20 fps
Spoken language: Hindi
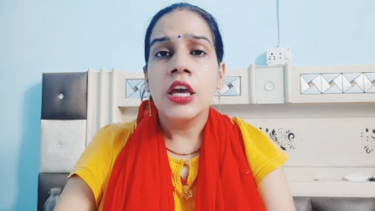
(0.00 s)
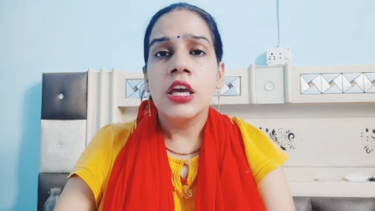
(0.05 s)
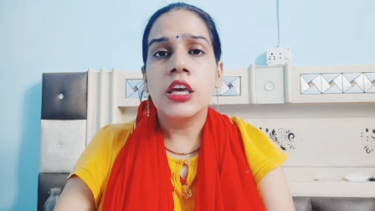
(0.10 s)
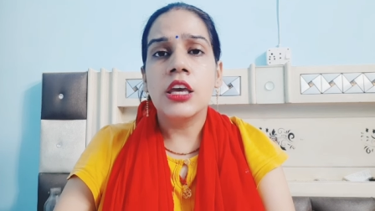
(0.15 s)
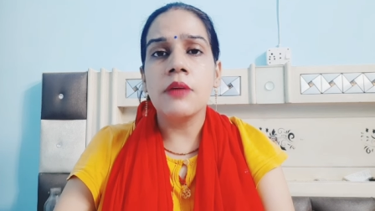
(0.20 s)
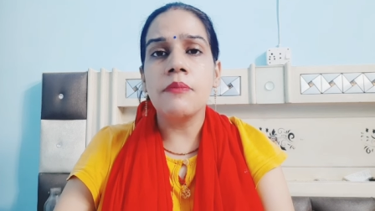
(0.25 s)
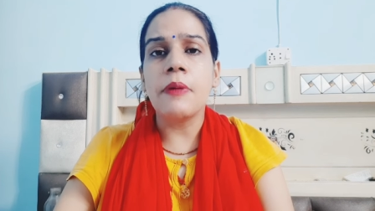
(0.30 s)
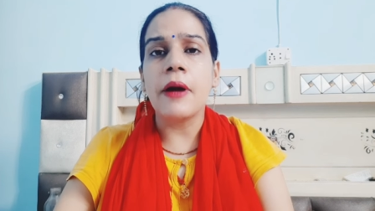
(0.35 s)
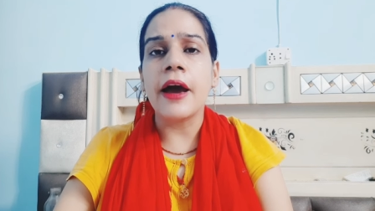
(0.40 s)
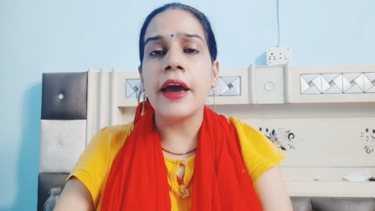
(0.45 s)
कि
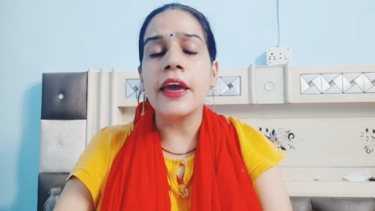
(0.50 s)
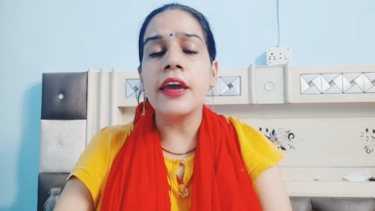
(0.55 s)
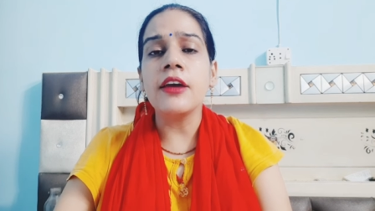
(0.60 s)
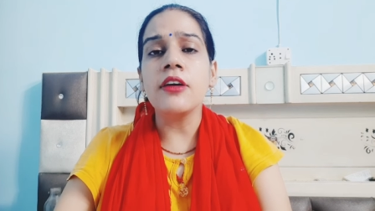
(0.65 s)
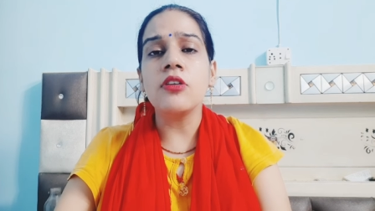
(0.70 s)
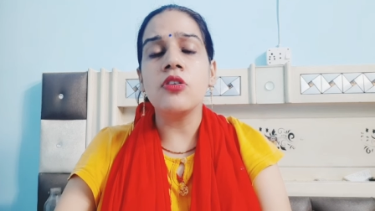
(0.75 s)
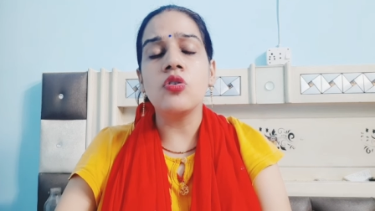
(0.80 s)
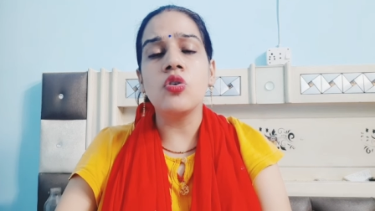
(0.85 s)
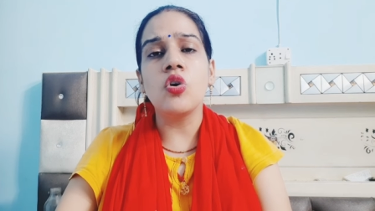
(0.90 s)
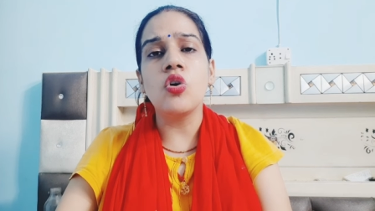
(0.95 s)
भाई
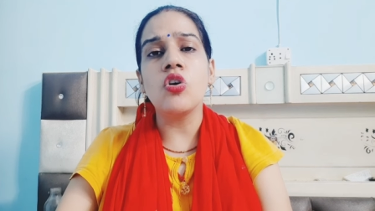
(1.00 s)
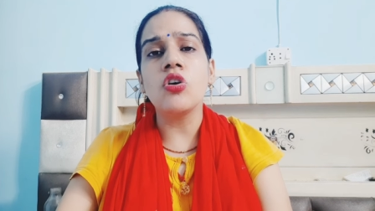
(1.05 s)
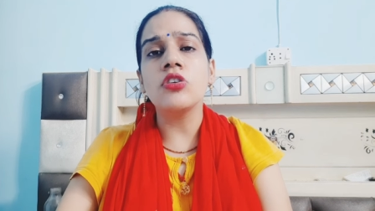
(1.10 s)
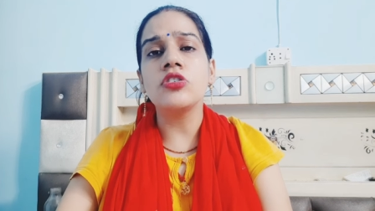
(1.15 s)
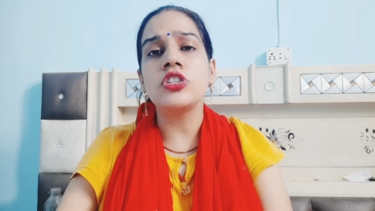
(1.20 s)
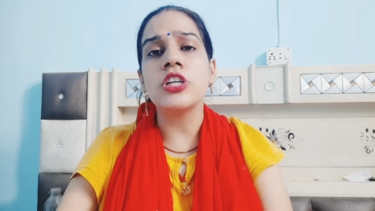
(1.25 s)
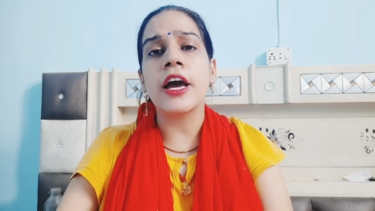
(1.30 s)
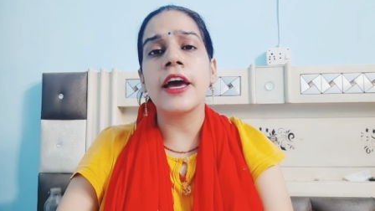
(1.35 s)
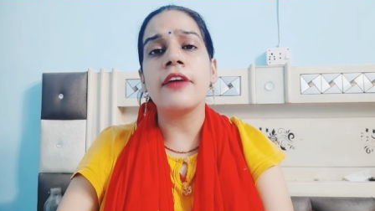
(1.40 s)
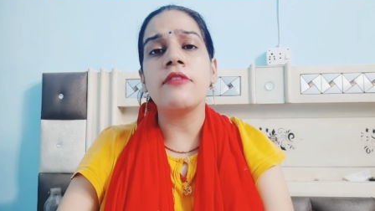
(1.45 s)
लोग
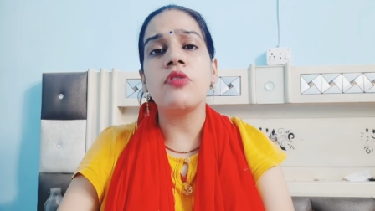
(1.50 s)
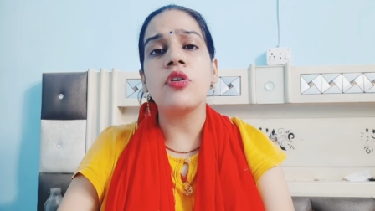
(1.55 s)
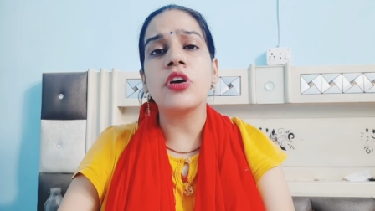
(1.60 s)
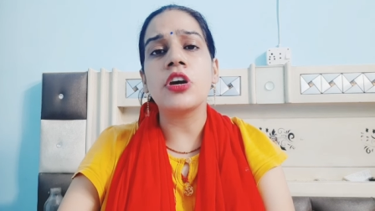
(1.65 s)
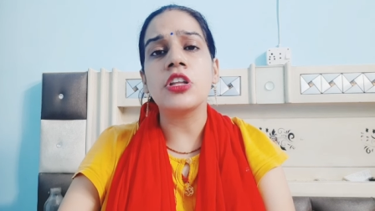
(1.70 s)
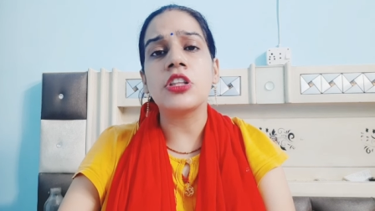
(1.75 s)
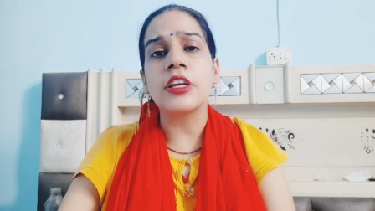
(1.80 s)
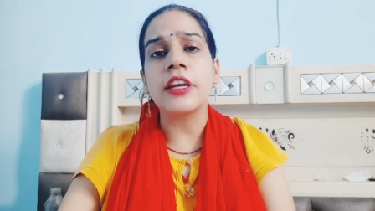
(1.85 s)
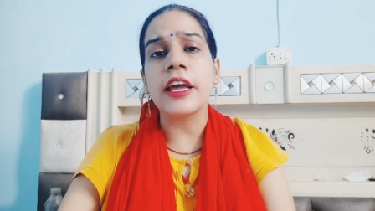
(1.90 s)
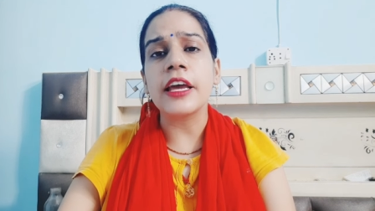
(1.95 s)
चाहे वो
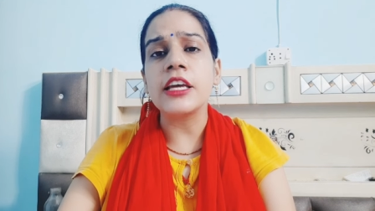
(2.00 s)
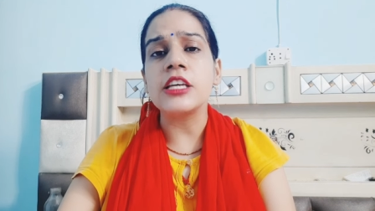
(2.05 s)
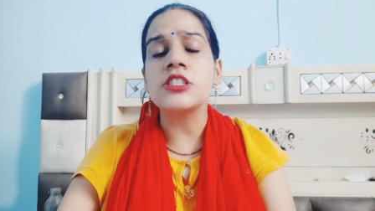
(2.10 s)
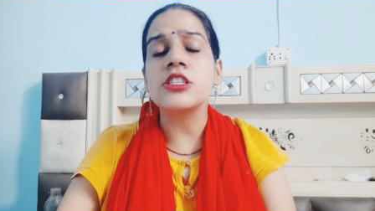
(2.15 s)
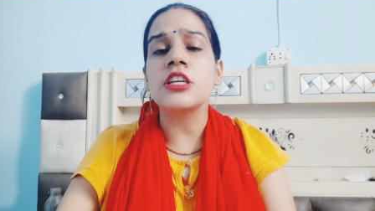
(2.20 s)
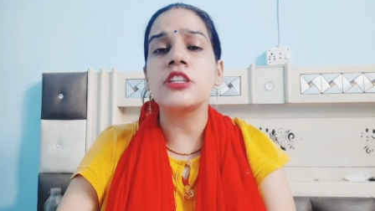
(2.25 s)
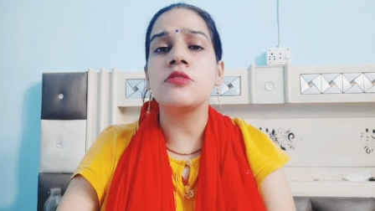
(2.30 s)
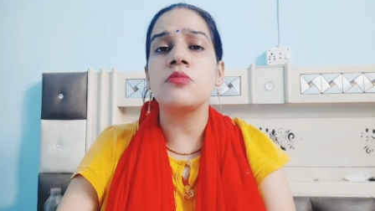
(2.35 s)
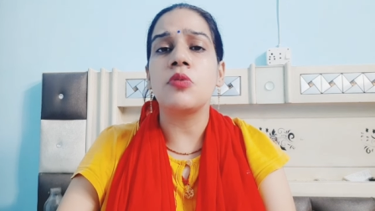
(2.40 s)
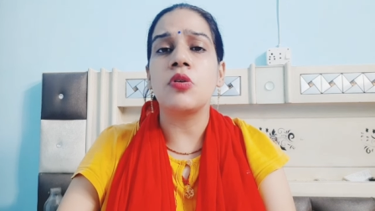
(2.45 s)
कितना ही
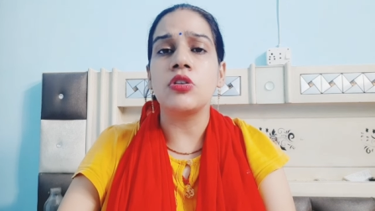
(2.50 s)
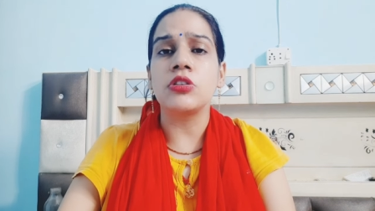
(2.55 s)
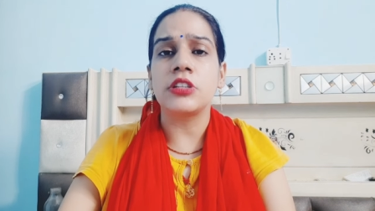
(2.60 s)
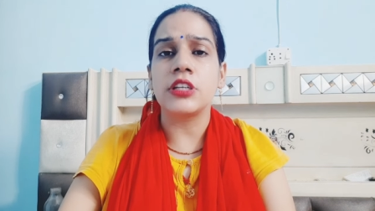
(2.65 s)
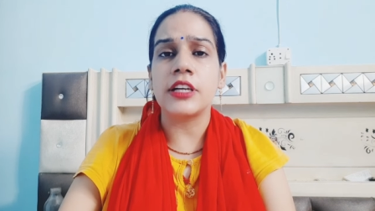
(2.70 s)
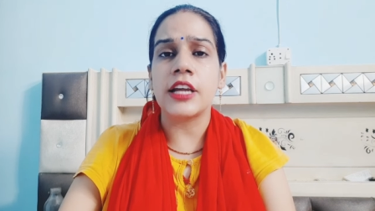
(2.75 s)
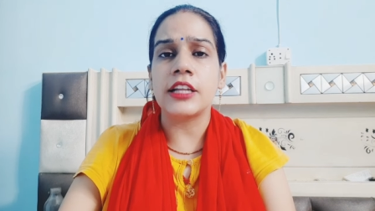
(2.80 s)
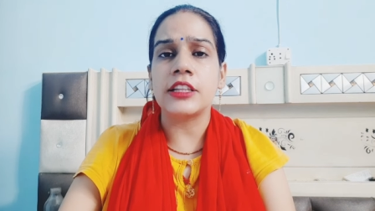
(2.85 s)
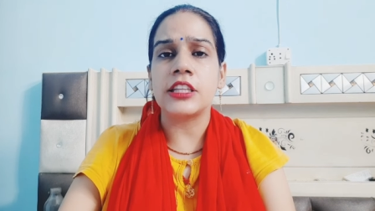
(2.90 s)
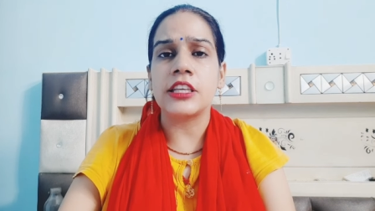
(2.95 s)
सच बोलती
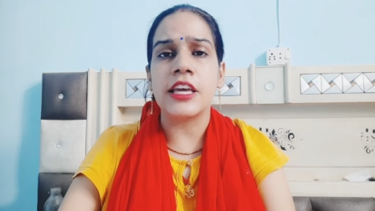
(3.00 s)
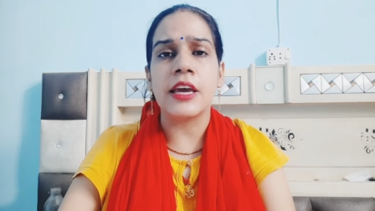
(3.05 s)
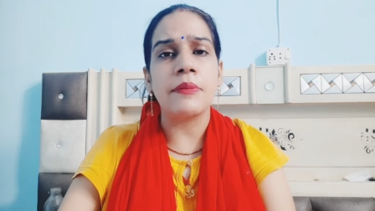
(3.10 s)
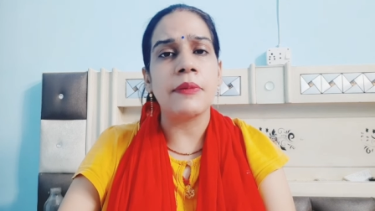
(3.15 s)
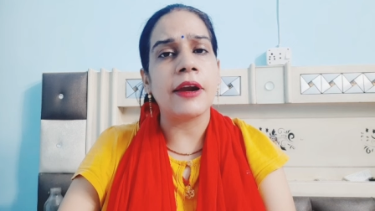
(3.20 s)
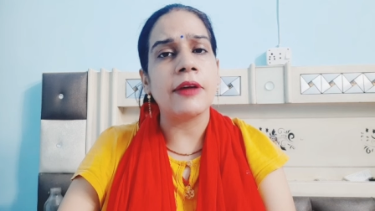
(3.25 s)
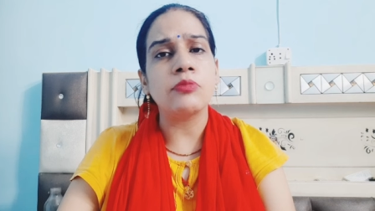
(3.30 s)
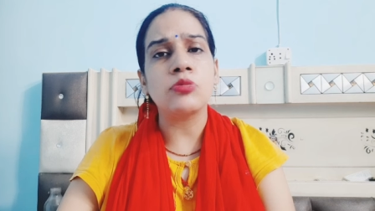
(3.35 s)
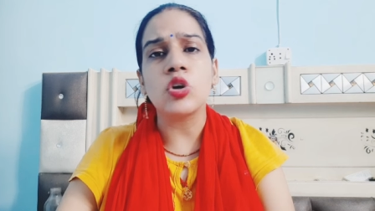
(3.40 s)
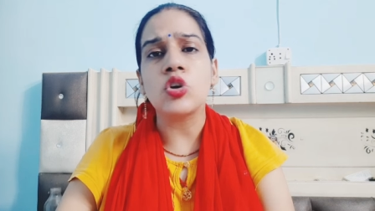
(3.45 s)
रहती है
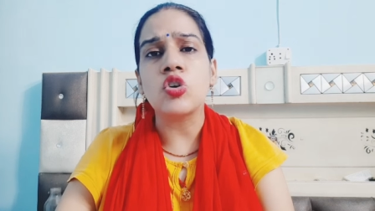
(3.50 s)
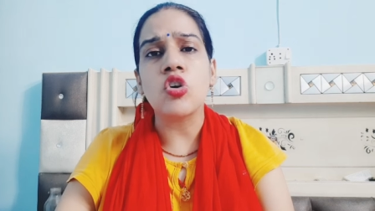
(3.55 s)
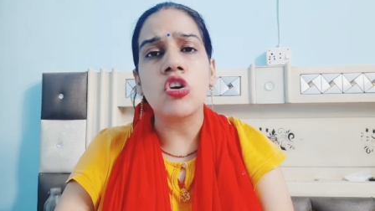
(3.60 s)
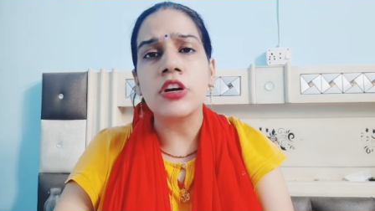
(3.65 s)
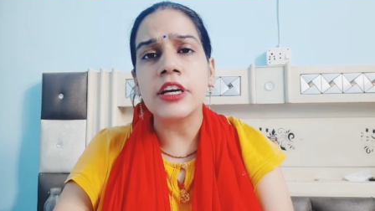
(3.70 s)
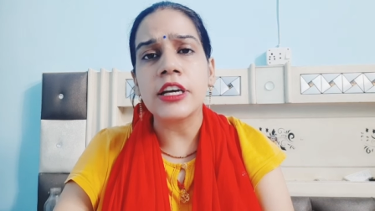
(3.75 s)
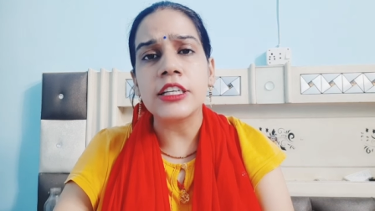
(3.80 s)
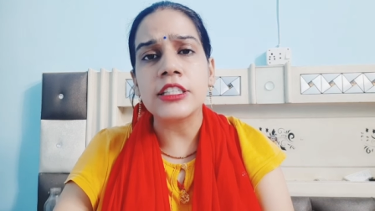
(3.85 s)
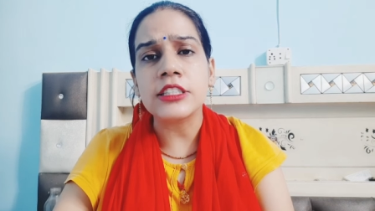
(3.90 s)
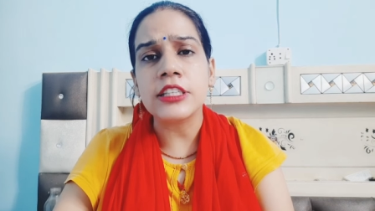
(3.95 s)
मैडम तो टोंट
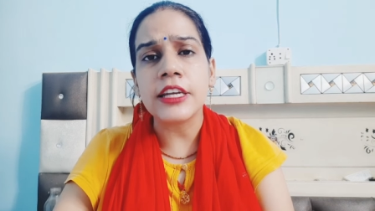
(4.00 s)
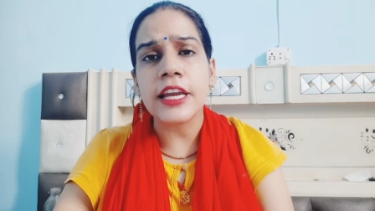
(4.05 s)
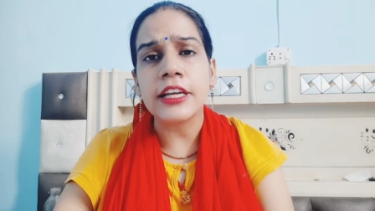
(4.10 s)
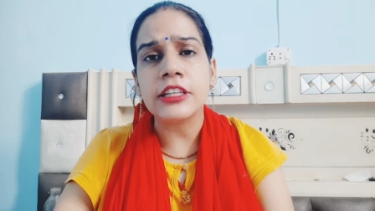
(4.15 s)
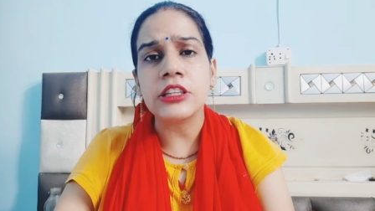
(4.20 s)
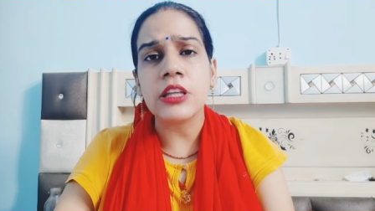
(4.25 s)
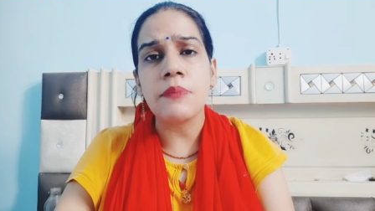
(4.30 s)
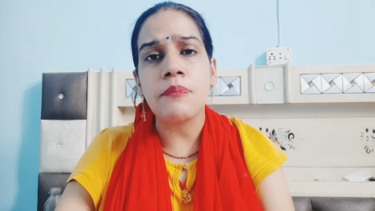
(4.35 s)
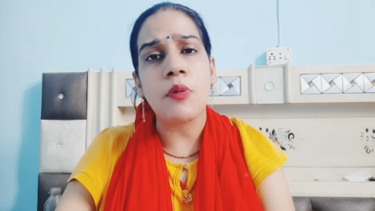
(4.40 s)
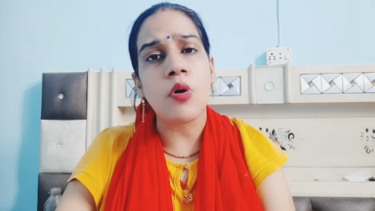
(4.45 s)
कसती
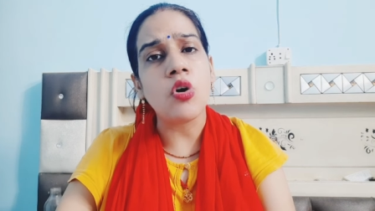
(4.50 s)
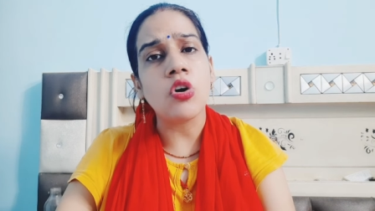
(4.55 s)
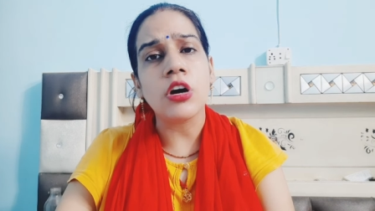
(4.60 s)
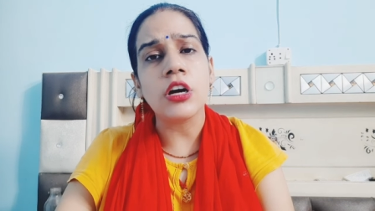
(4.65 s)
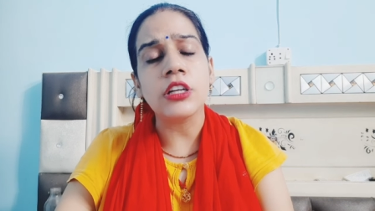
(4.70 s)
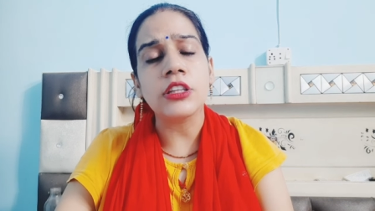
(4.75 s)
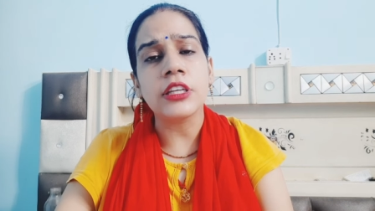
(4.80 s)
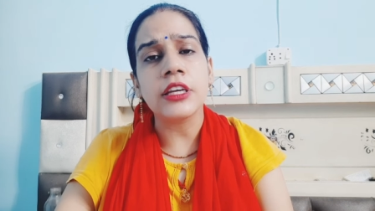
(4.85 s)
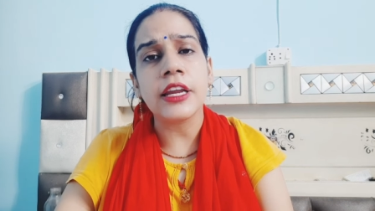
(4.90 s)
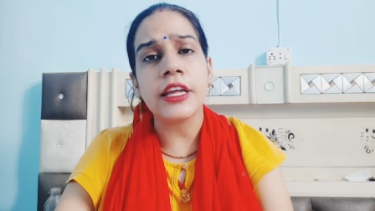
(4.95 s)
रहती पोक
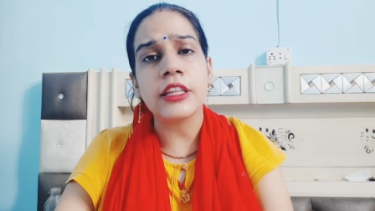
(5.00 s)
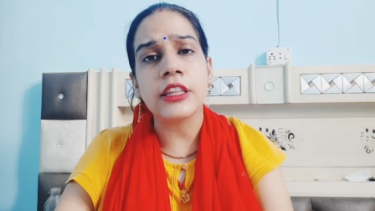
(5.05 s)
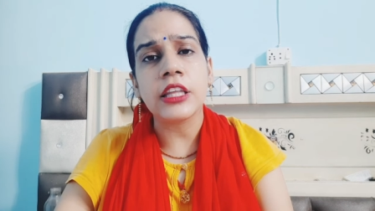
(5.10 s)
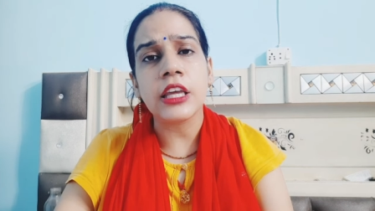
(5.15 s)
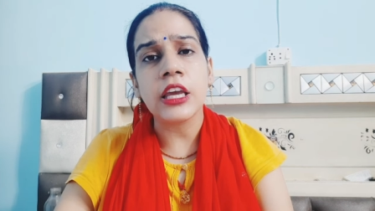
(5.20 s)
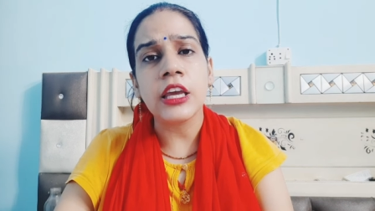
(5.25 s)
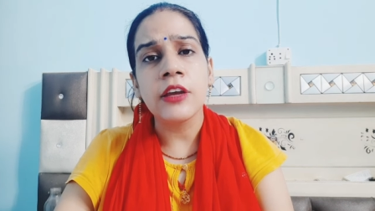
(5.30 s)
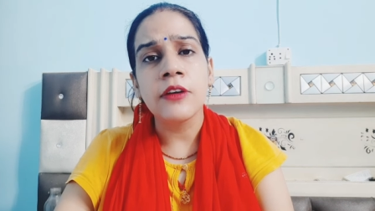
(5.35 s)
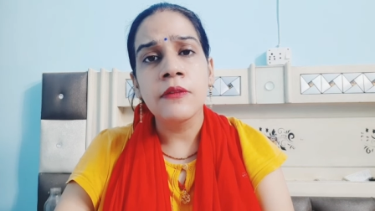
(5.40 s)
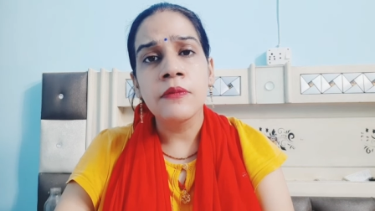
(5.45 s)
करती रहती